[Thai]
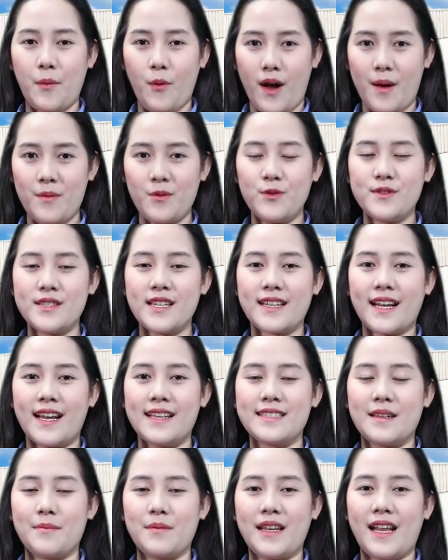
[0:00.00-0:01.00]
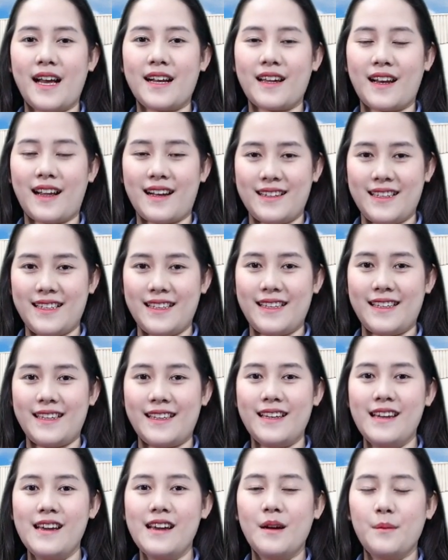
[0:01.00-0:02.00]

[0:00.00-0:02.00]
รับความรู้จากการสัมมนาครั้งนี้